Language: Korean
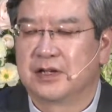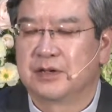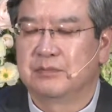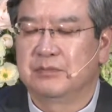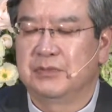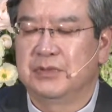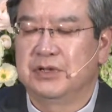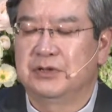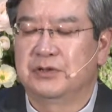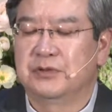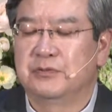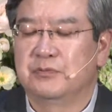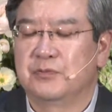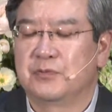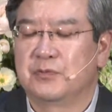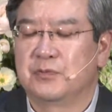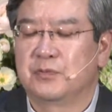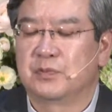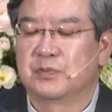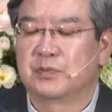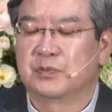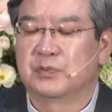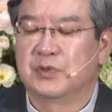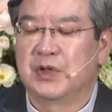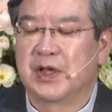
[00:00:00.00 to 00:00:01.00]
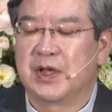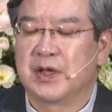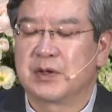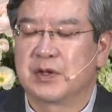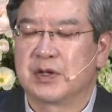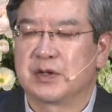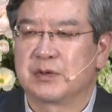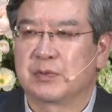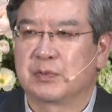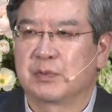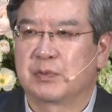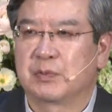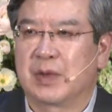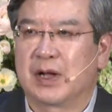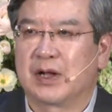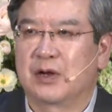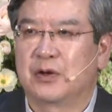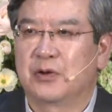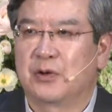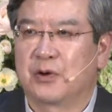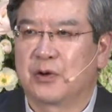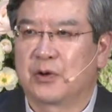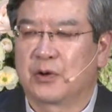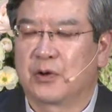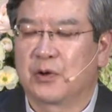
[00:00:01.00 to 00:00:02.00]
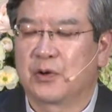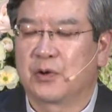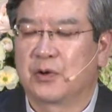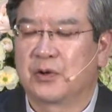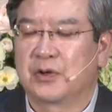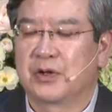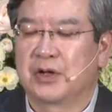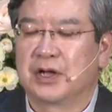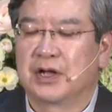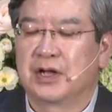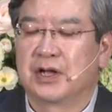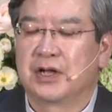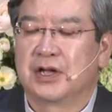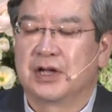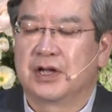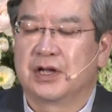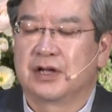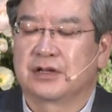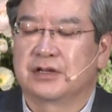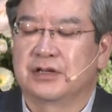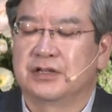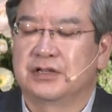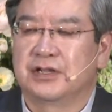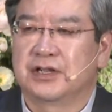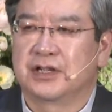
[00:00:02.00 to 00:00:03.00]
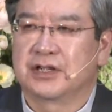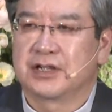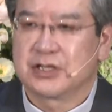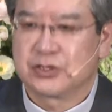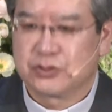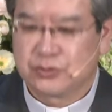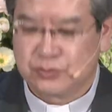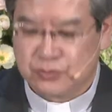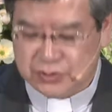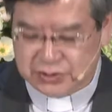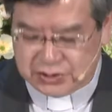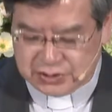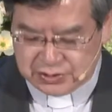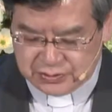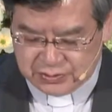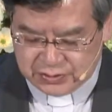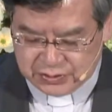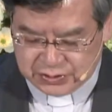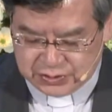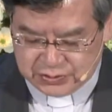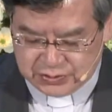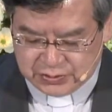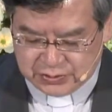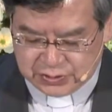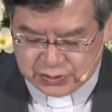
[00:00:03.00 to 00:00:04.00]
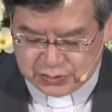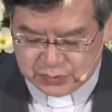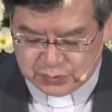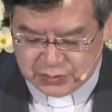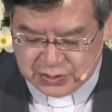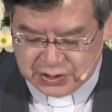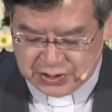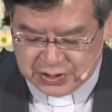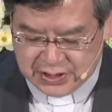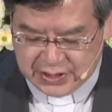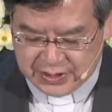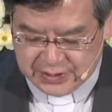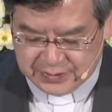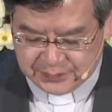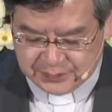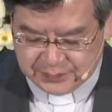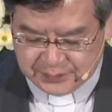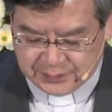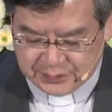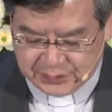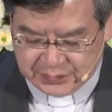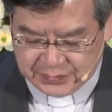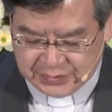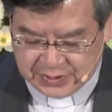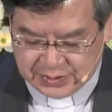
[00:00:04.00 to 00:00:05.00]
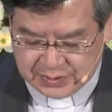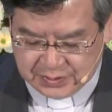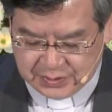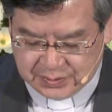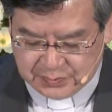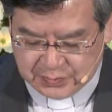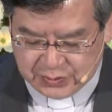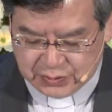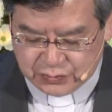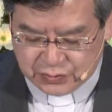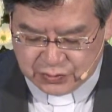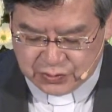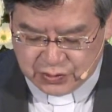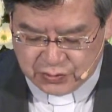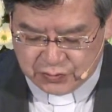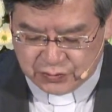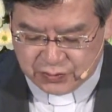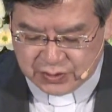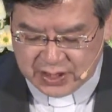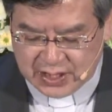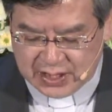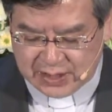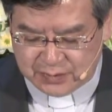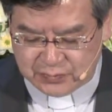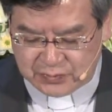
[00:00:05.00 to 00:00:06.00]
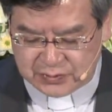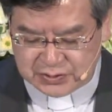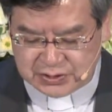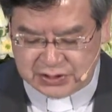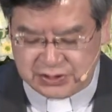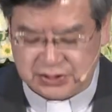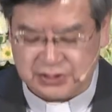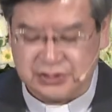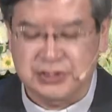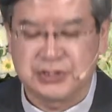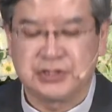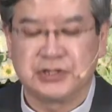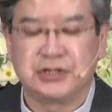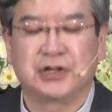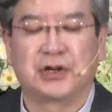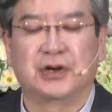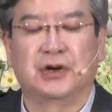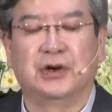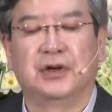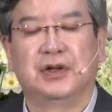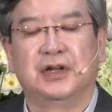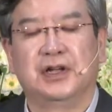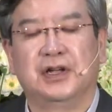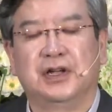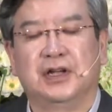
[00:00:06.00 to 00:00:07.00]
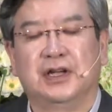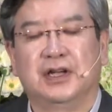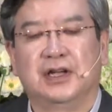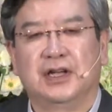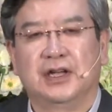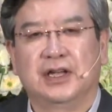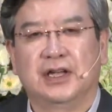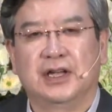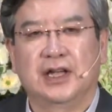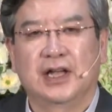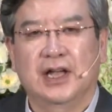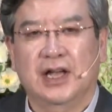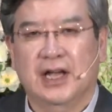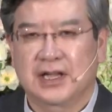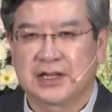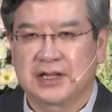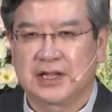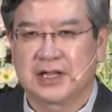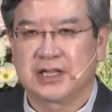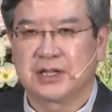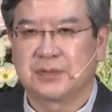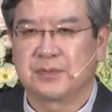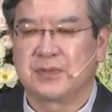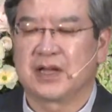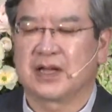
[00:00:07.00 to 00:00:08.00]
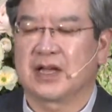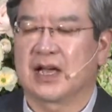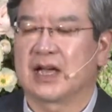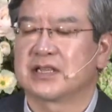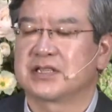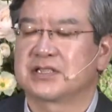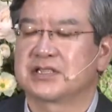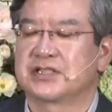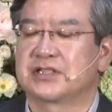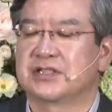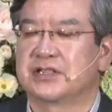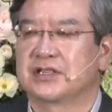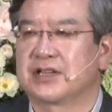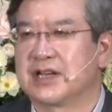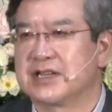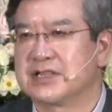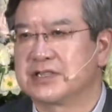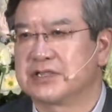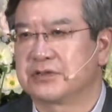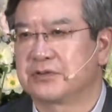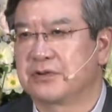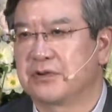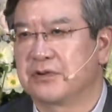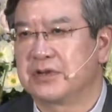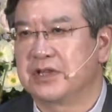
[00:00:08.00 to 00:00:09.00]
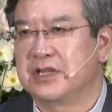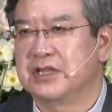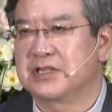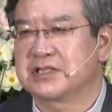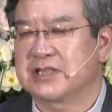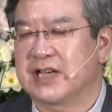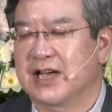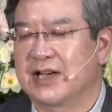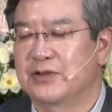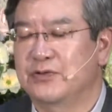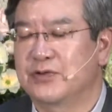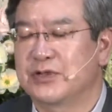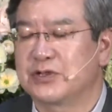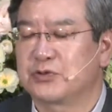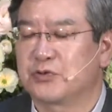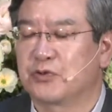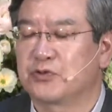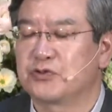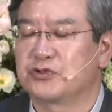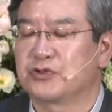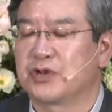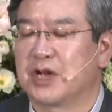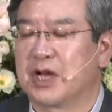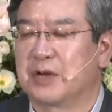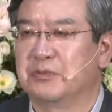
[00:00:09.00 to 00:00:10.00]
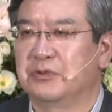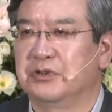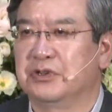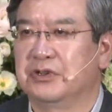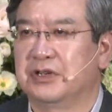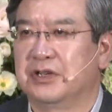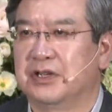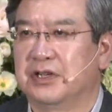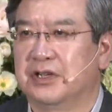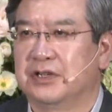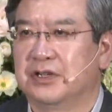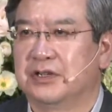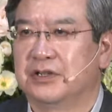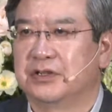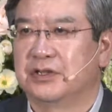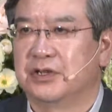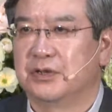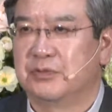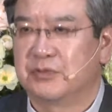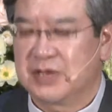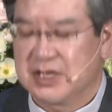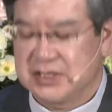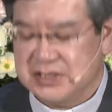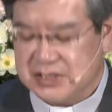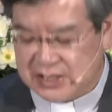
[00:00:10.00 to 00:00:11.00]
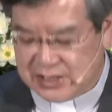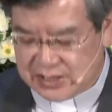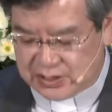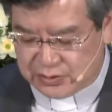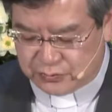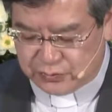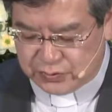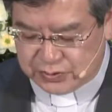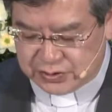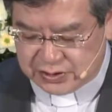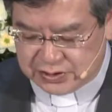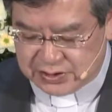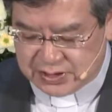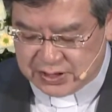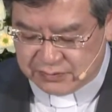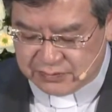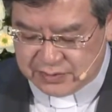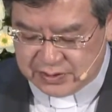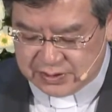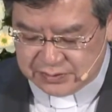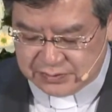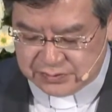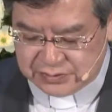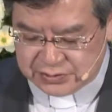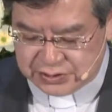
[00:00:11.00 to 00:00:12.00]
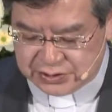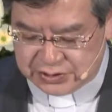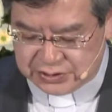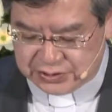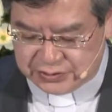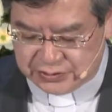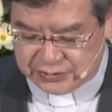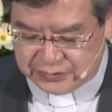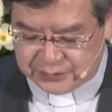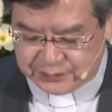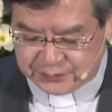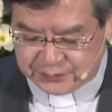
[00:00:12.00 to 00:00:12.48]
믿음의 발로로 그들에게 주어진 것이었습니다. 미국 건국의 아버지들은요, 이 하나님의 가치를 가지고 이 자유의 소중함을 너무나 잘 알고 있었다고 하는 것이죠.